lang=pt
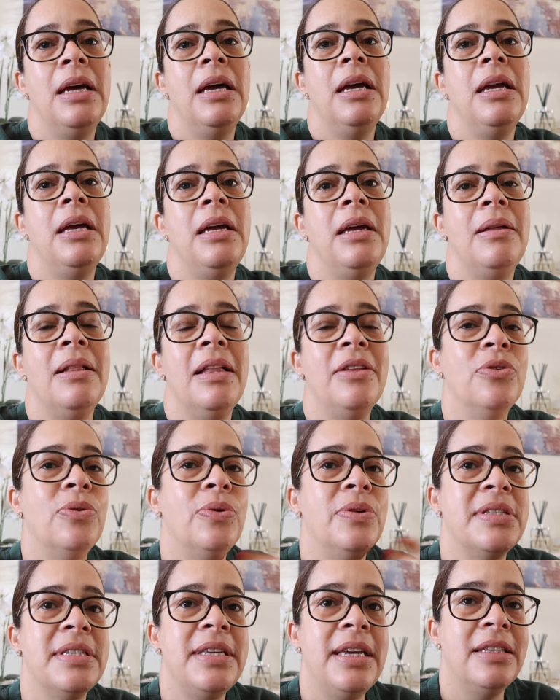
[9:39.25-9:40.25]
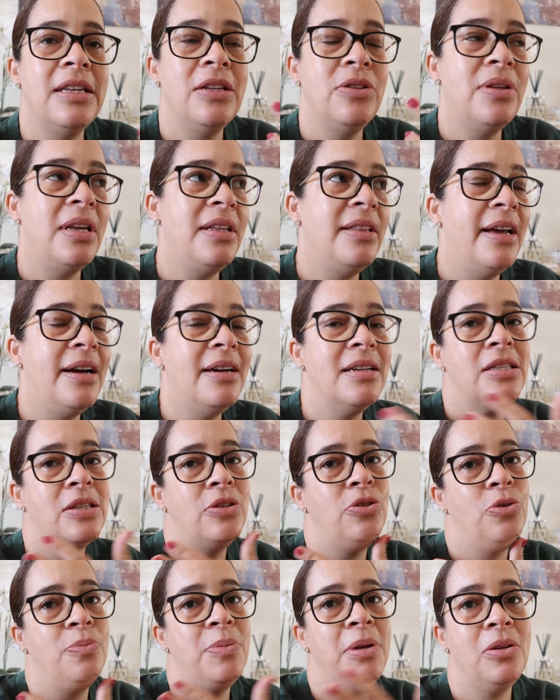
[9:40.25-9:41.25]
Eh, ela não conseguia nem
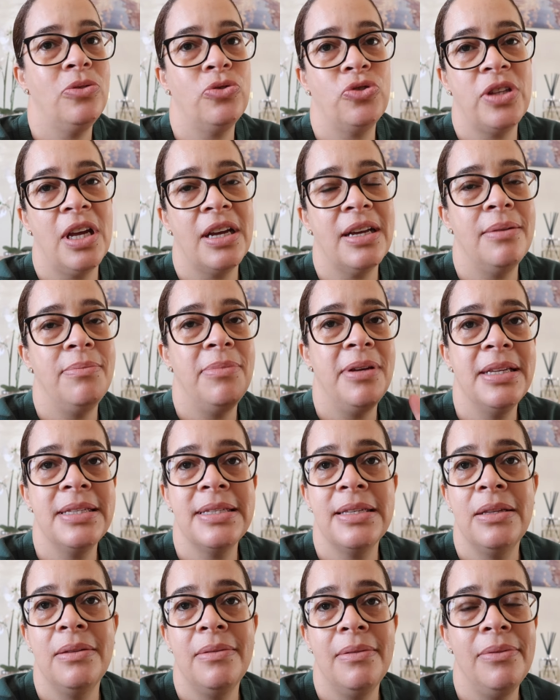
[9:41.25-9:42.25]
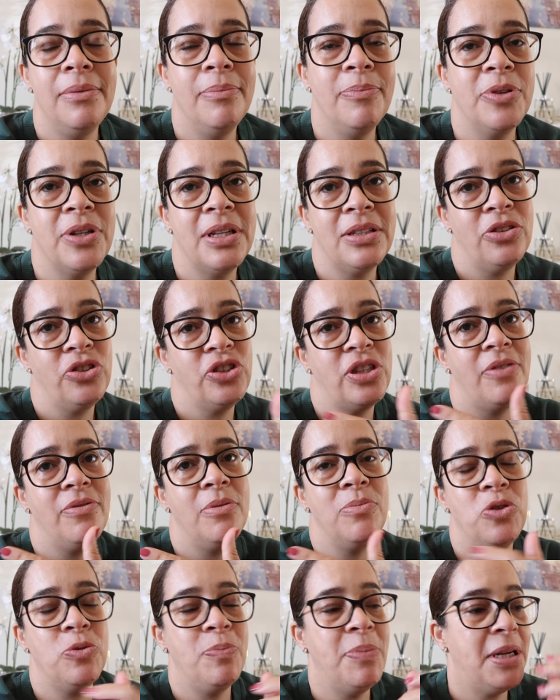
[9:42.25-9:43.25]
deitar-se, dormia encostar a cabeça, porque nós
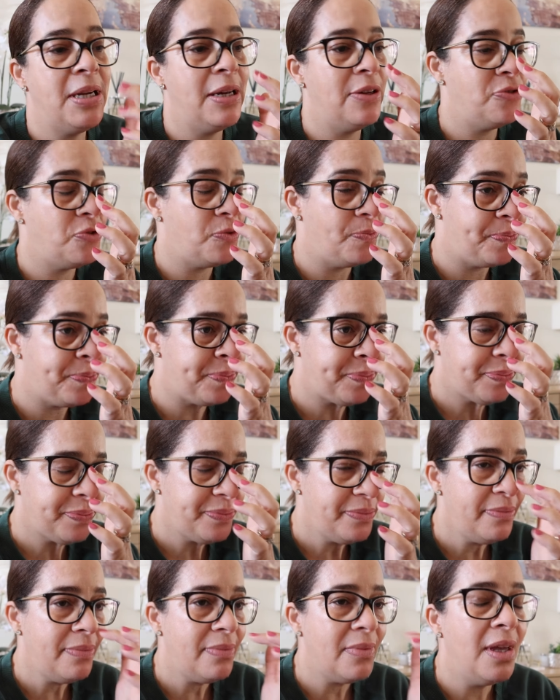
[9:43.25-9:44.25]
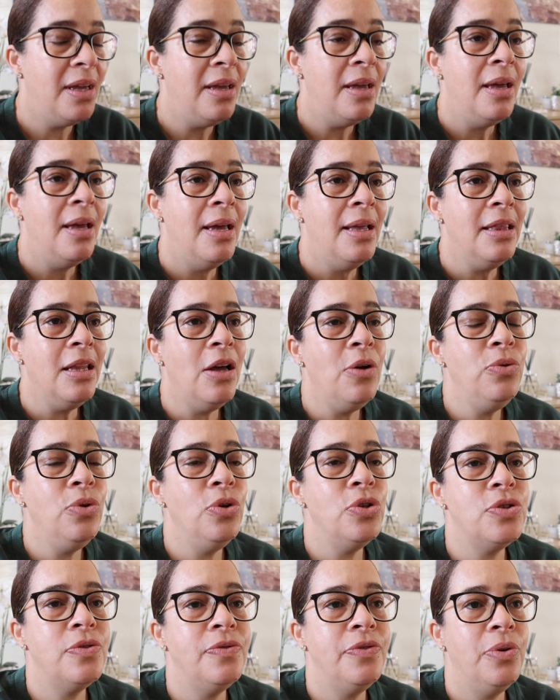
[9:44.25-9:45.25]
estávamos separados. Lá o
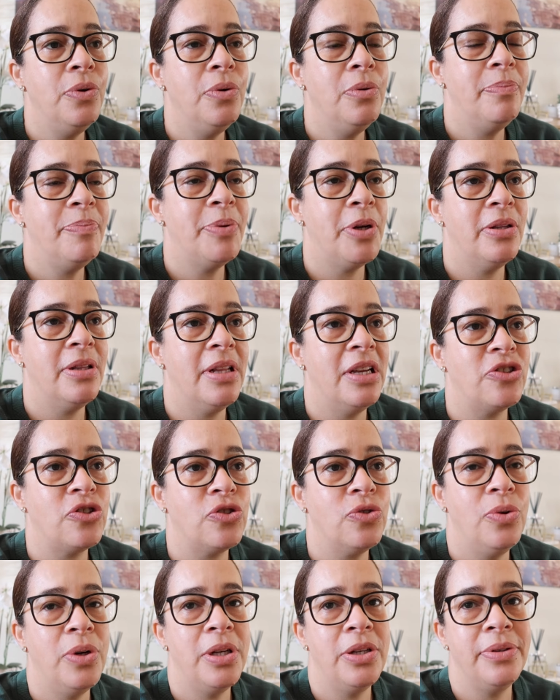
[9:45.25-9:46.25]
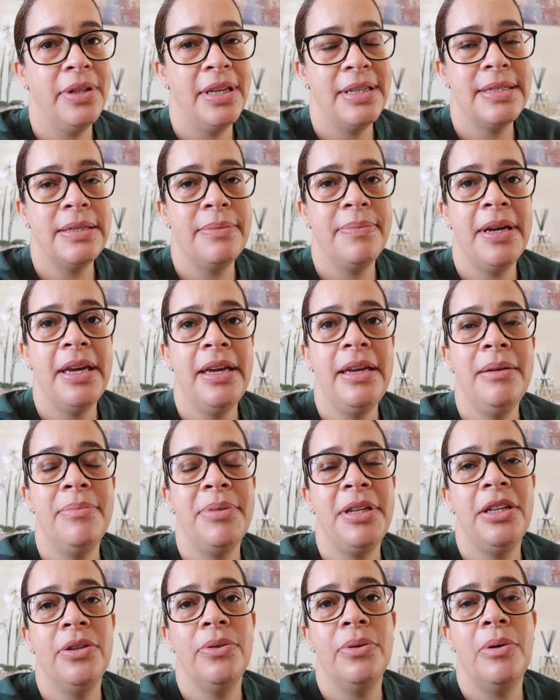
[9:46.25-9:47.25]
nosso voo, pronto, lá chegou, eram 10 e meia,
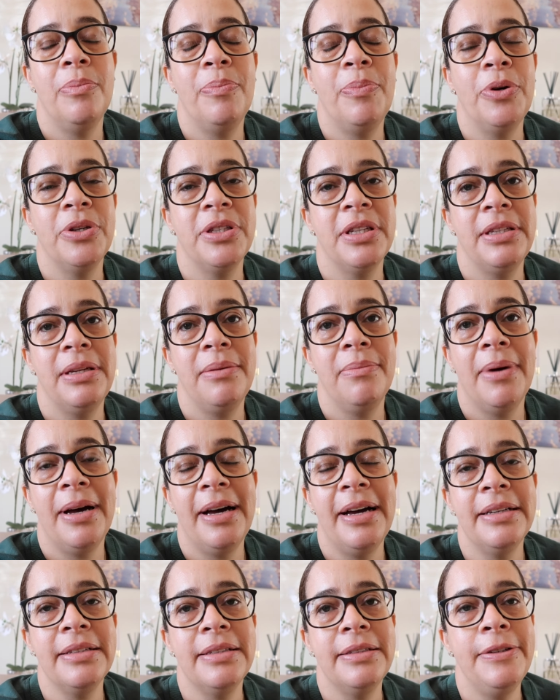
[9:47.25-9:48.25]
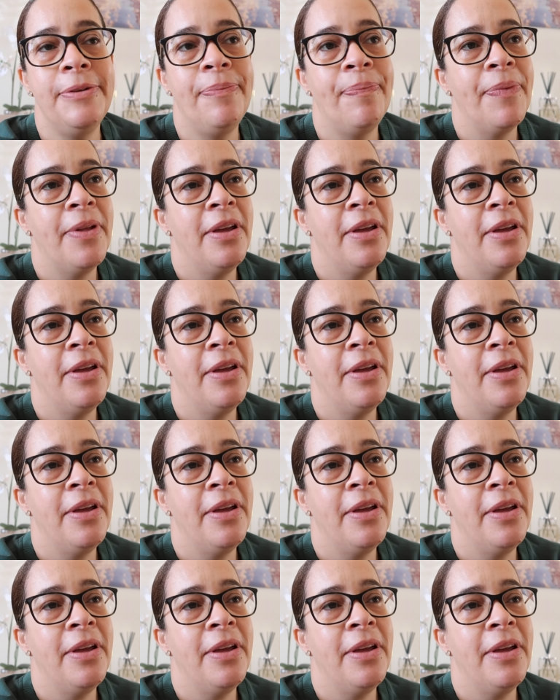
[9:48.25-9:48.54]
abriram a porta de embarque,